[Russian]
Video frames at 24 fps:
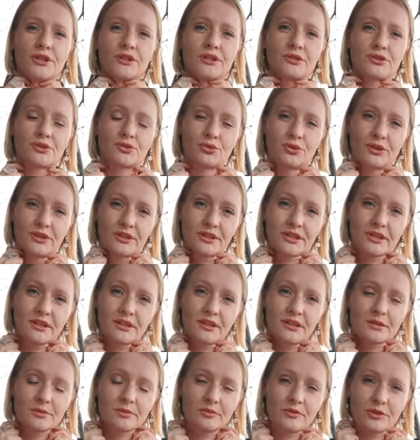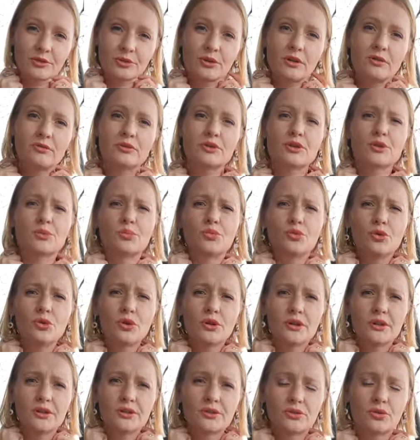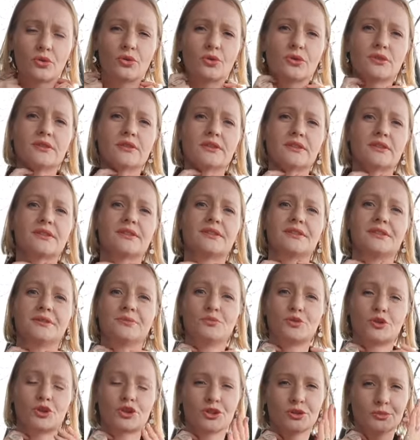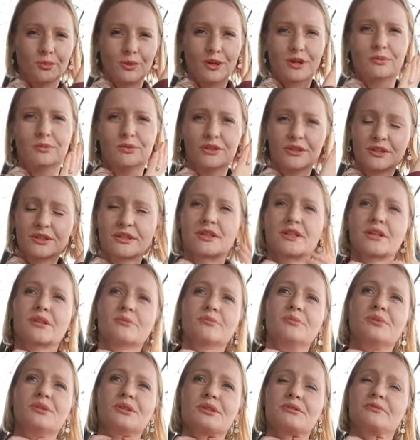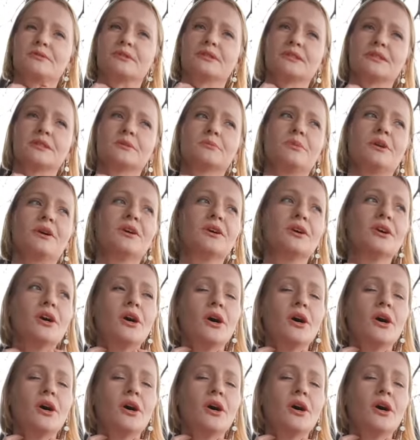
она же у нас разная бывает, у кого-то более толстая, и можно прямо скрабировать себя,